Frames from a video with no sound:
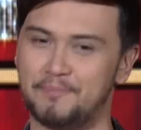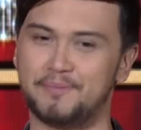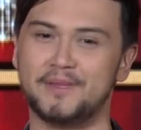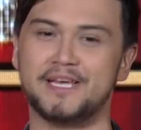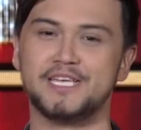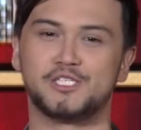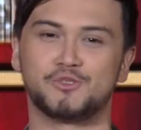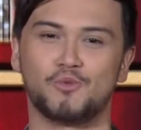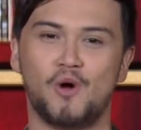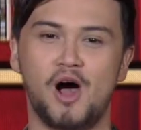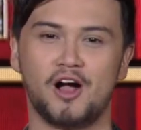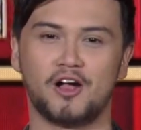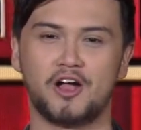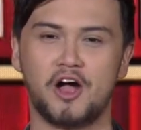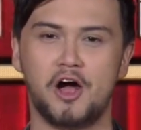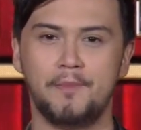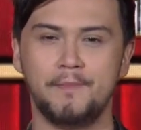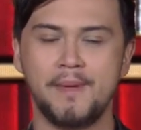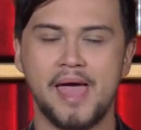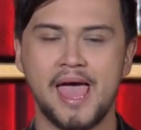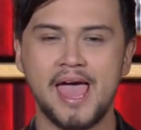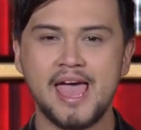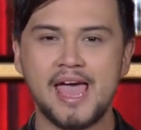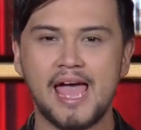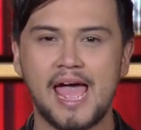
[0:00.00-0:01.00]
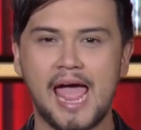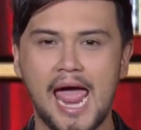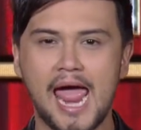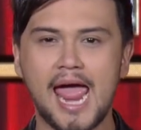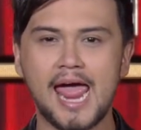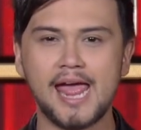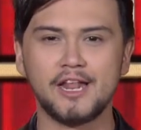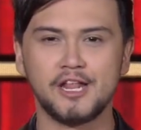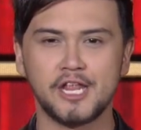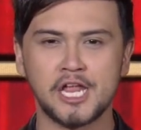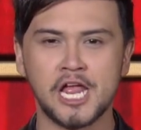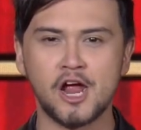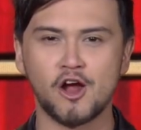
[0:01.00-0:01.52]
please welcome
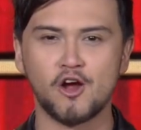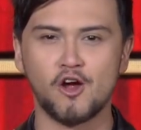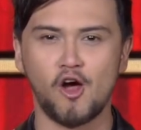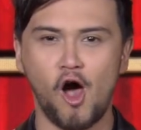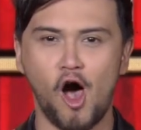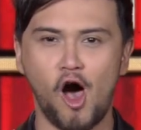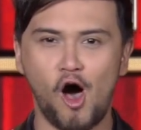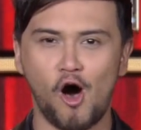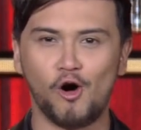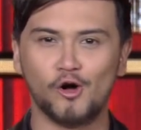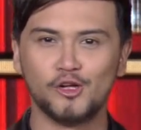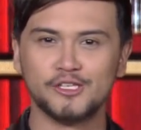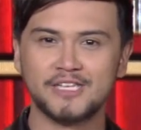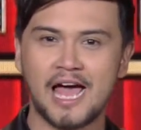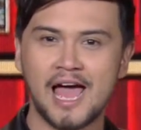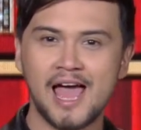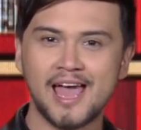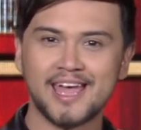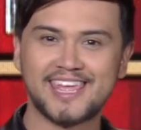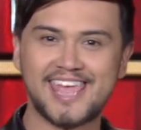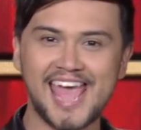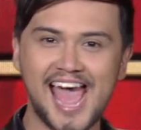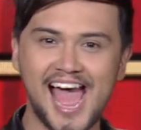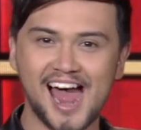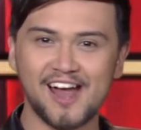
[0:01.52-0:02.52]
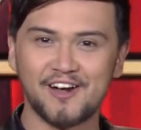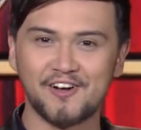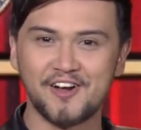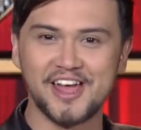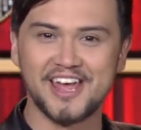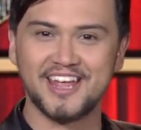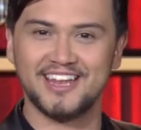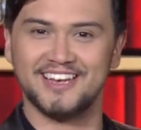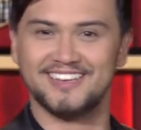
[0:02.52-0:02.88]
eight-year-old Karen.